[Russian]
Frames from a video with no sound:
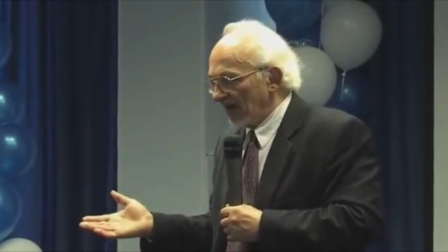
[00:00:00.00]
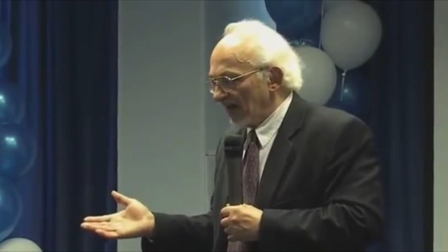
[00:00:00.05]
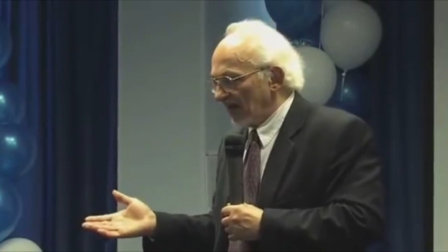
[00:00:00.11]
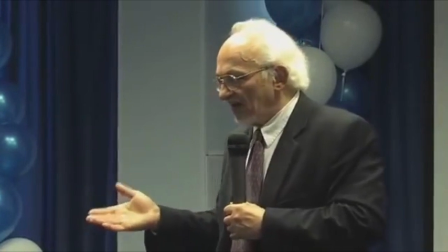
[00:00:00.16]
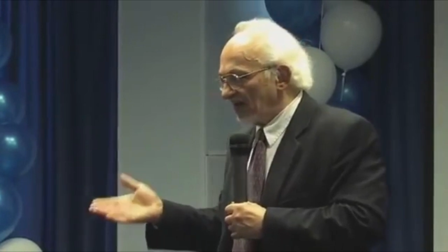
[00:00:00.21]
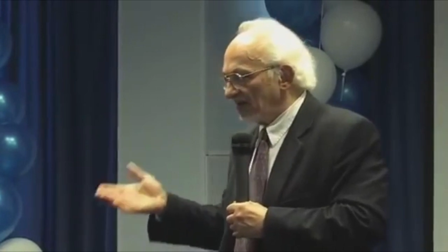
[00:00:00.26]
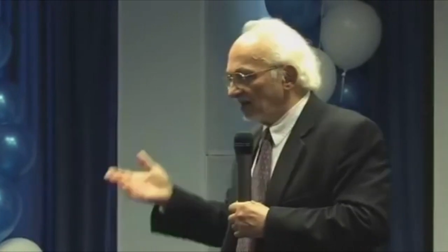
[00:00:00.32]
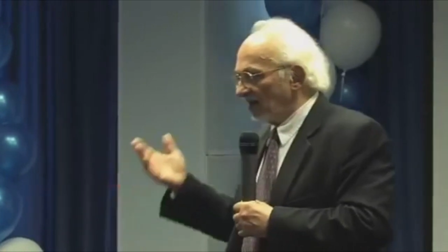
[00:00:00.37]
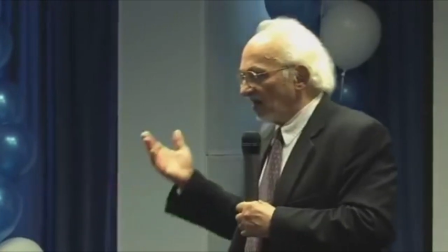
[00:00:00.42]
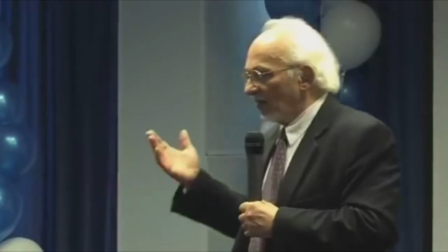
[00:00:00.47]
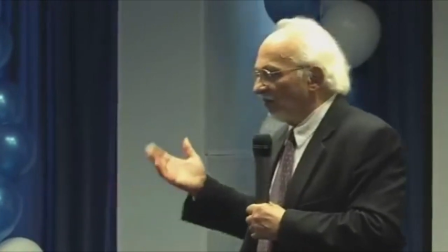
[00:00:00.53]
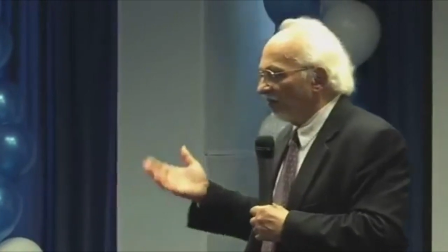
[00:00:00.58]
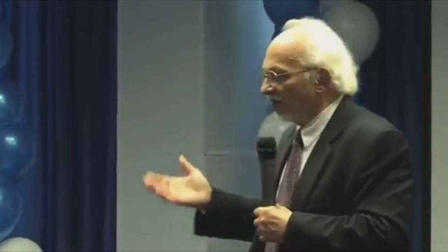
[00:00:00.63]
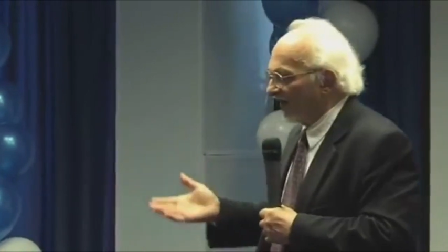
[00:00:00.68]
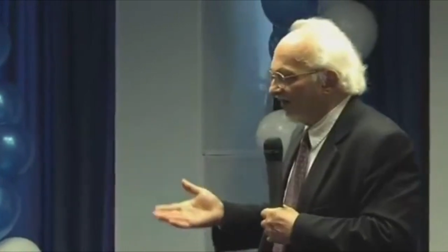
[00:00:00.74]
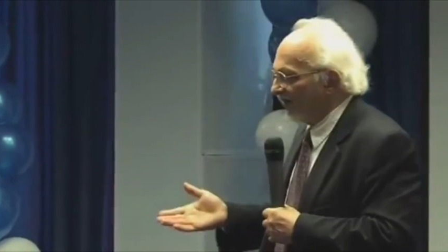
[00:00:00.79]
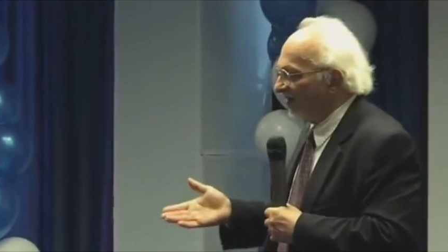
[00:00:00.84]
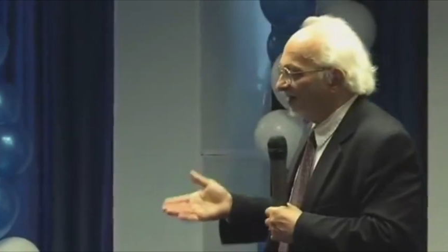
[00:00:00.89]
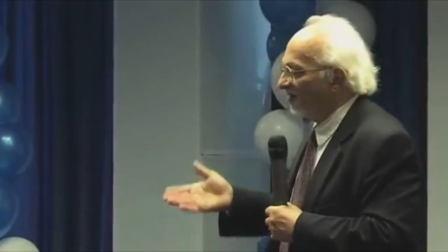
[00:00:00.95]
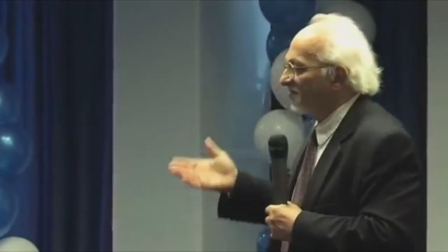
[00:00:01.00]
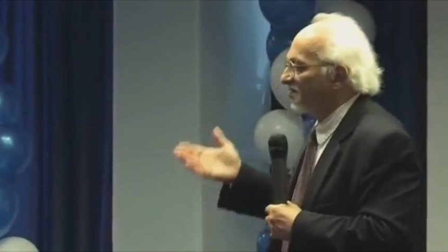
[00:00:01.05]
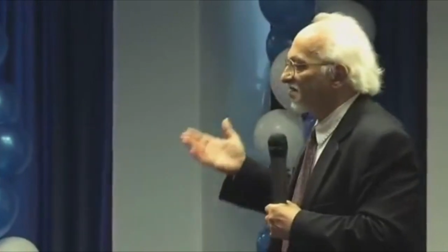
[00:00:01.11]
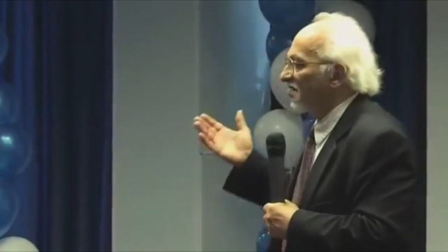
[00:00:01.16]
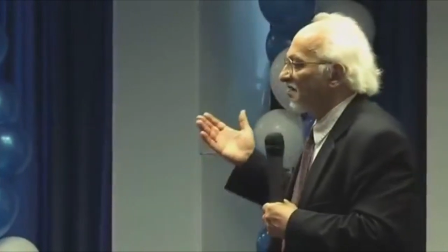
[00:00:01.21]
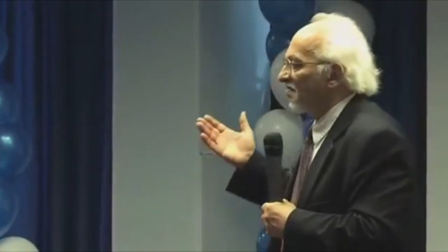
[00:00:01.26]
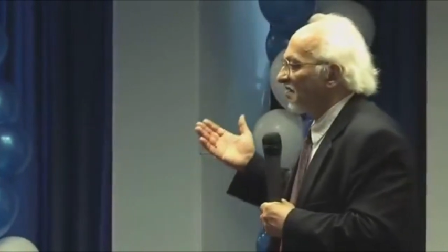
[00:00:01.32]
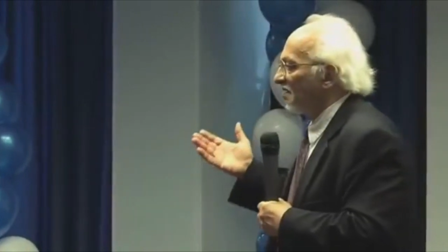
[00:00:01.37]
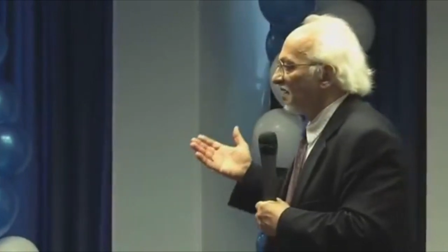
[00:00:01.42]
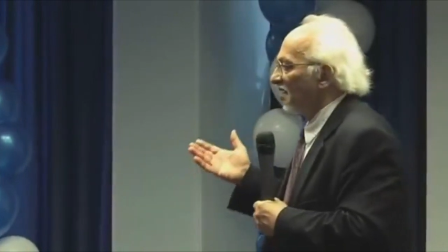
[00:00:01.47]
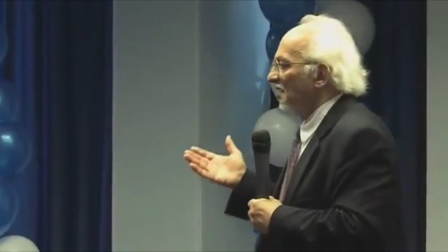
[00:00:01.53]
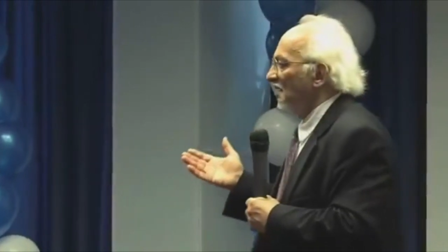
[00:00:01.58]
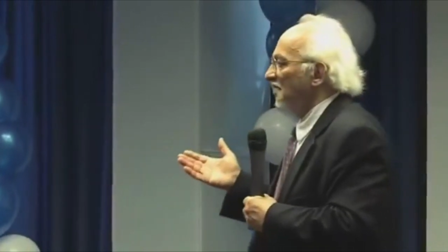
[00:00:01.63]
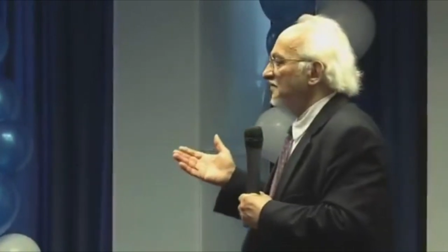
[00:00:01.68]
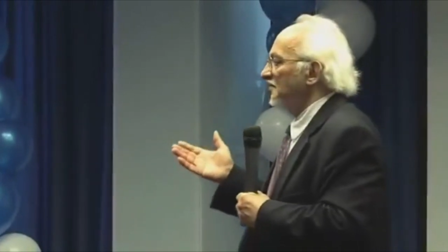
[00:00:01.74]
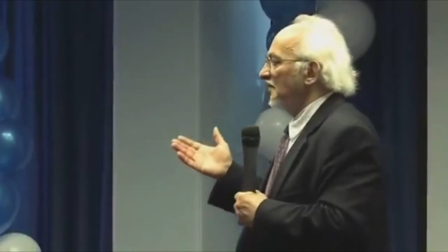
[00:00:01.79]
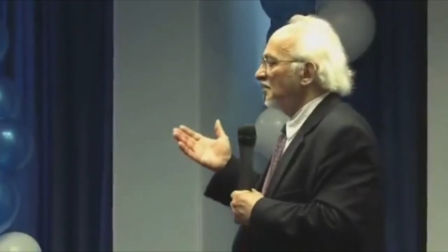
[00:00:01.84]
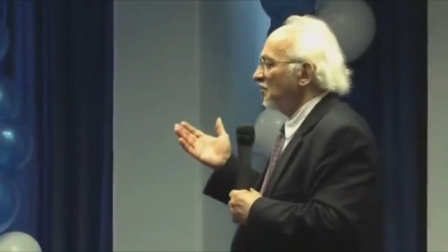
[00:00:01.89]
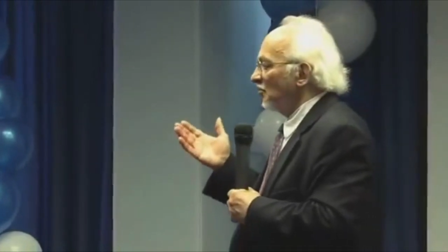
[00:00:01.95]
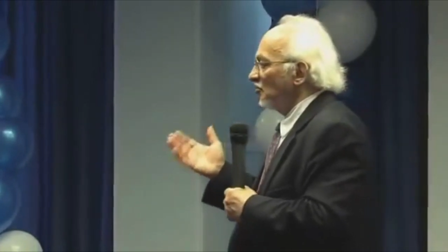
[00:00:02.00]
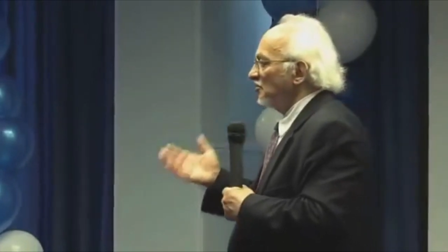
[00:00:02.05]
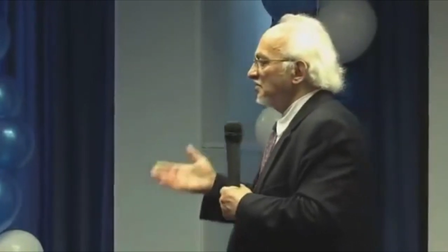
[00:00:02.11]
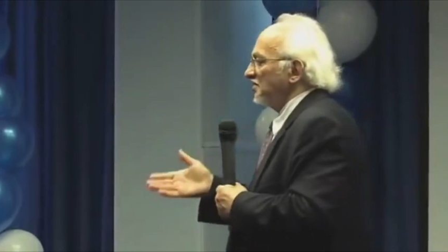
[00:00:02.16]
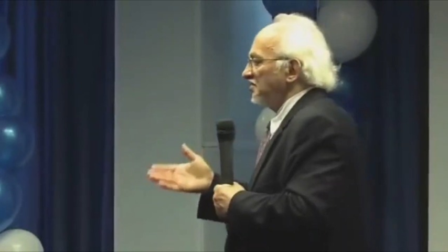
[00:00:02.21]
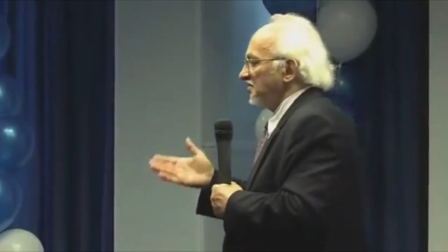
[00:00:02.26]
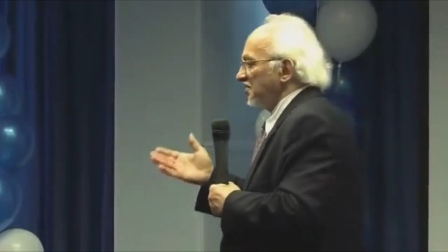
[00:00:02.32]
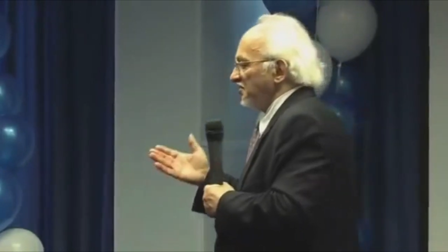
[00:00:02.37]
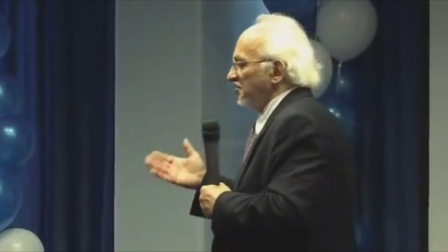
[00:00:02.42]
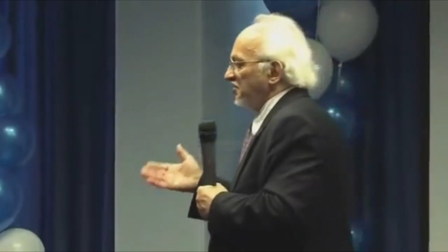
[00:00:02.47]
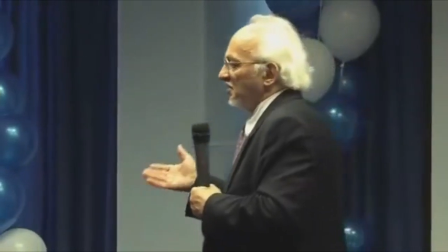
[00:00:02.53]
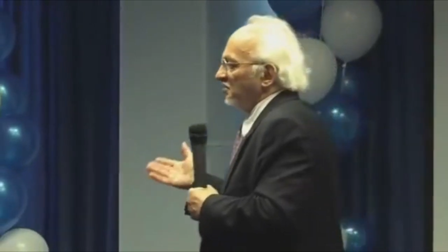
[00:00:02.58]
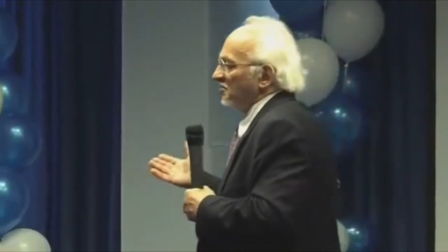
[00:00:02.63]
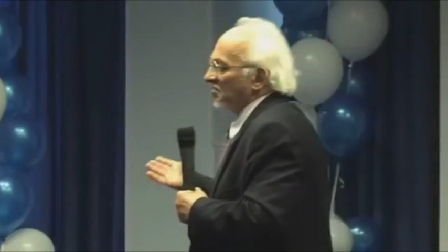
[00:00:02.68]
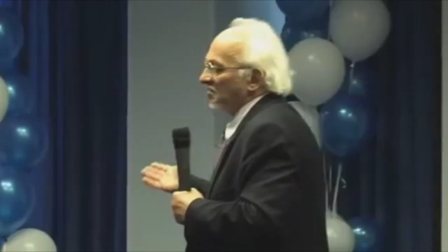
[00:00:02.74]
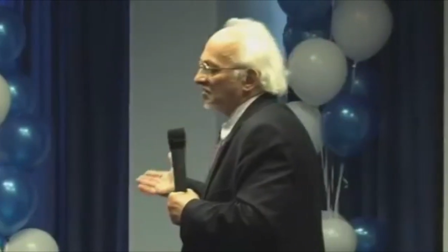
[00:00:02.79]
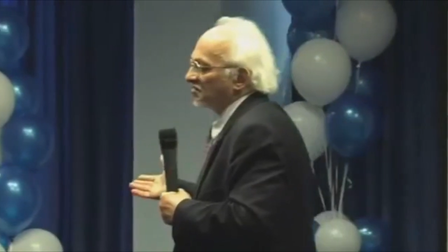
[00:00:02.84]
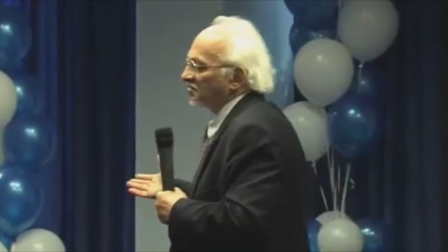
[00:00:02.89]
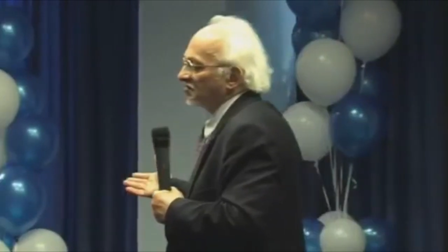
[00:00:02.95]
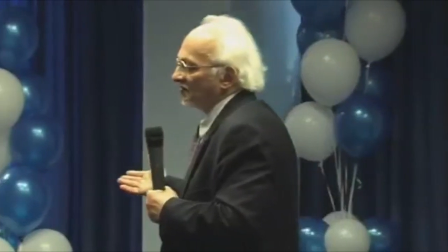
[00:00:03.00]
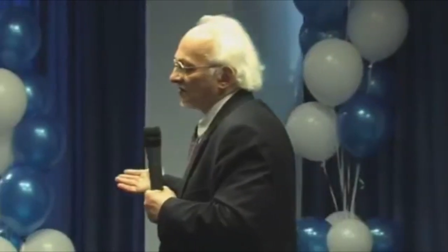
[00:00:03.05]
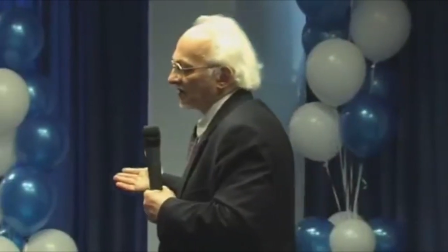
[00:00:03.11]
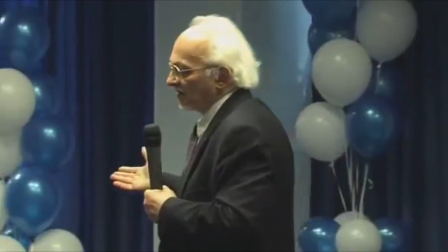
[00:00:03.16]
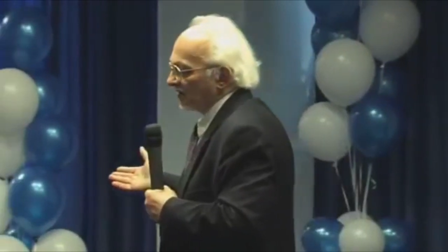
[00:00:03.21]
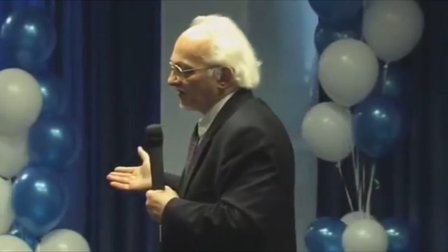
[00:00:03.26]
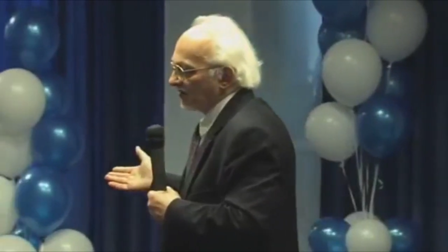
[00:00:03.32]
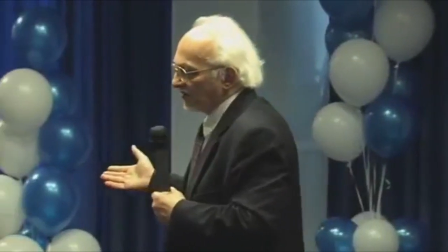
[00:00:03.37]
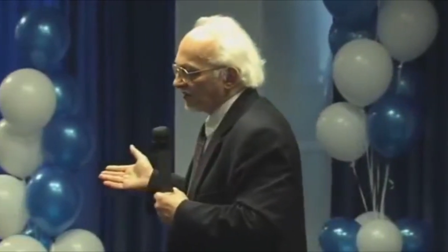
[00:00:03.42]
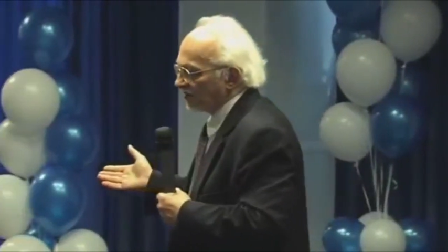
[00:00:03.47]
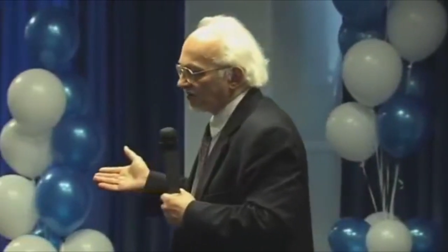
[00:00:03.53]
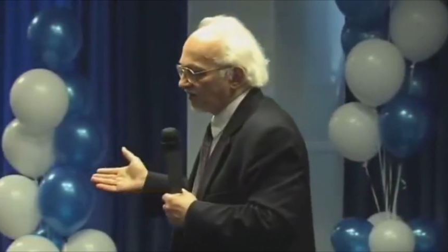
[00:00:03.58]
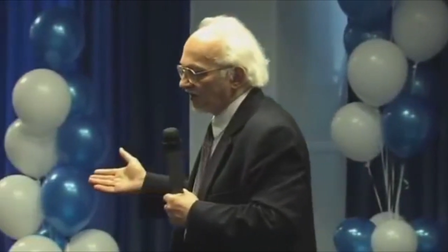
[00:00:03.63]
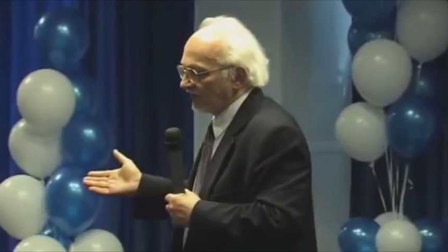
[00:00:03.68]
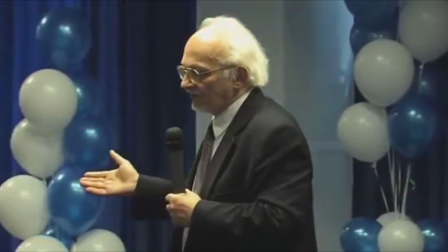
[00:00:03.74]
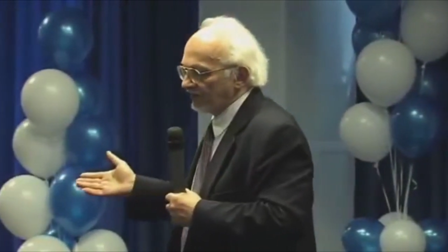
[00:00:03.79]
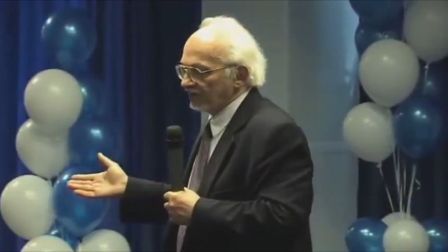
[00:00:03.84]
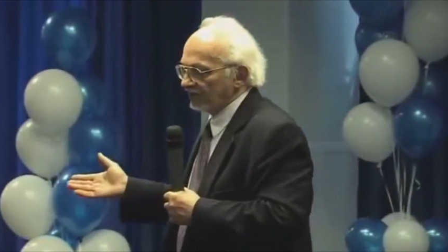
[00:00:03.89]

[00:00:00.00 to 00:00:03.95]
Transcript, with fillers: Это компонент э, иммунной системы нашего организма.